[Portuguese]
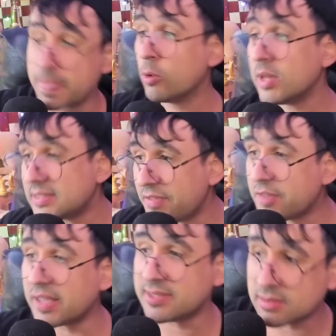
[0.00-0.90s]
O Lazavik
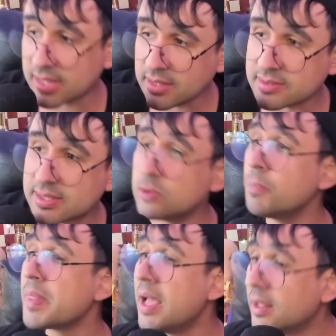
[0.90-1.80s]
vai centralizando,
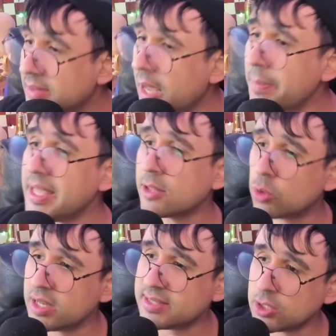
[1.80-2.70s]
dama em
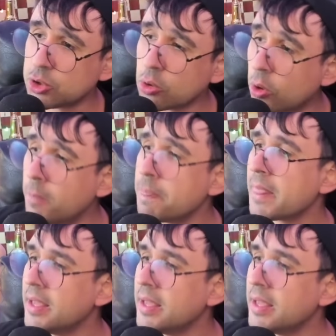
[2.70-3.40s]
E2 ele jogou